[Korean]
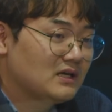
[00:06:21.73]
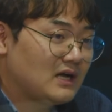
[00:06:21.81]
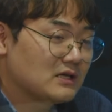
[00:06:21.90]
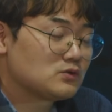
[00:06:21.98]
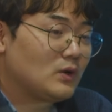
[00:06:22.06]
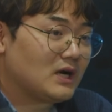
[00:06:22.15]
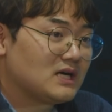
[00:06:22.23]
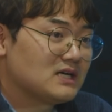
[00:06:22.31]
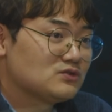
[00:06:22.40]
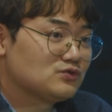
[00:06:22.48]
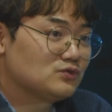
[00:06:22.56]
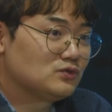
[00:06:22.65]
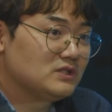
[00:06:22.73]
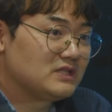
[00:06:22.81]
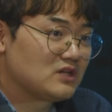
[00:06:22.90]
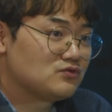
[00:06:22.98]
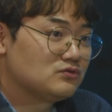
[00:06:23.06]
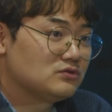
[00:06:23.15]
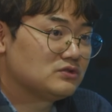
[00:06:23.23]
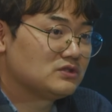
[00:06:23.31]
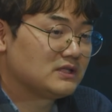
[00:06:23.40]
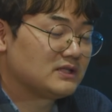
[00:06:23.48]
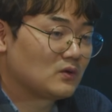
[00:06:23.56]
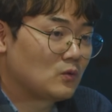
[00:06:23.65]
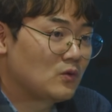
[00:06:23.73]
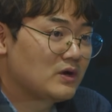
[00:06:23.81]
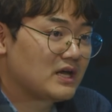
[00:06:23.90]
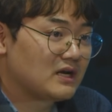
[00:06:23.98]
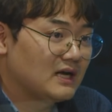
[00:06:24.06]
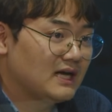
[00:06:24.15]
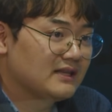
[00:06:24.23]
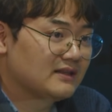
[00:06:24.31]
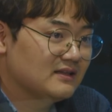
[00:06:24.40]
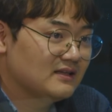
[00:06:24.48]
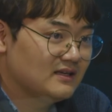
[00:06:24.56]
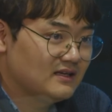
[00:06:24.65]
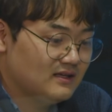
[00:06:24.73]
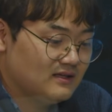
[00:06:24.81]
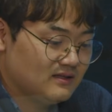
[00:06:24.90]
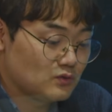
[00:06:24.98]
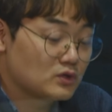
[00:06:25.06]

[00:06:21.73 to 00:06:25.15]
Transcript: 가져와가지고 이 대중들한테 공개를 한 음, 음.